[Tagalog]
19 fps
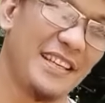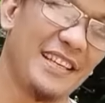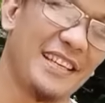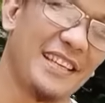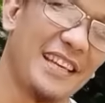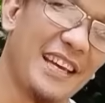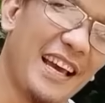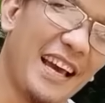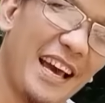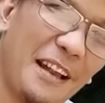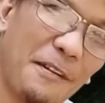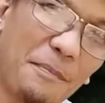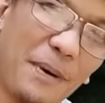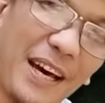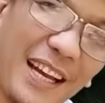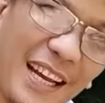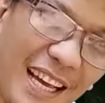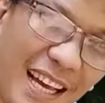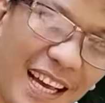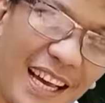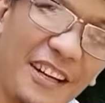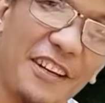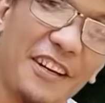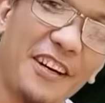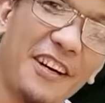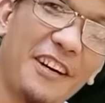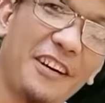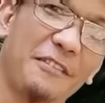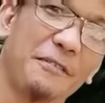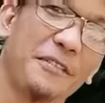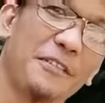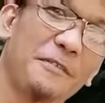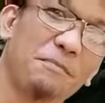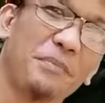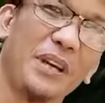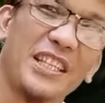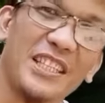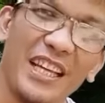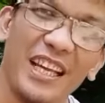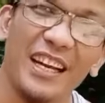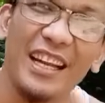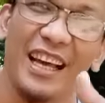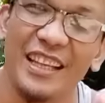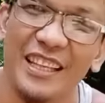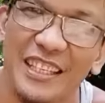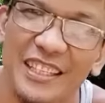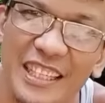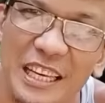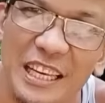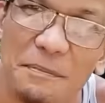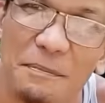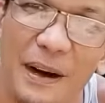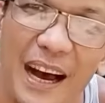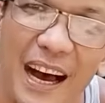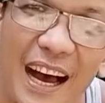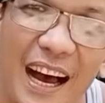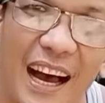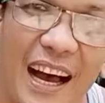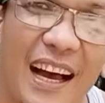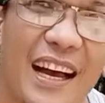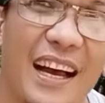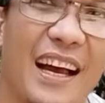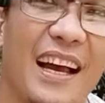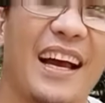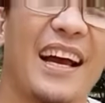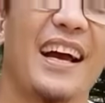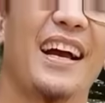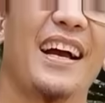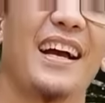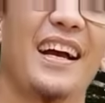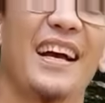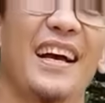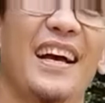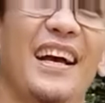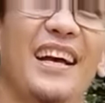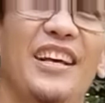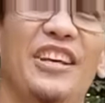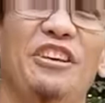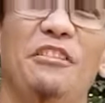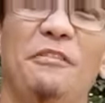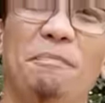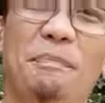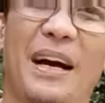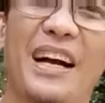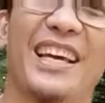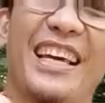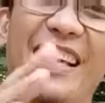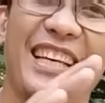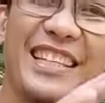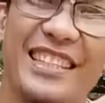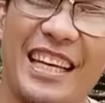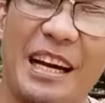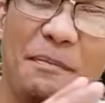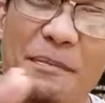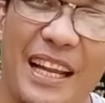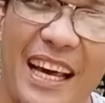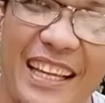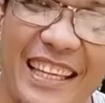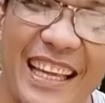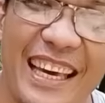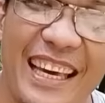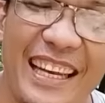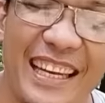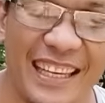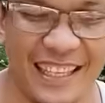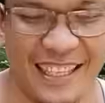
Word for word: Yan. Para ano, may share natin sa iba. Yung pang-scam natin.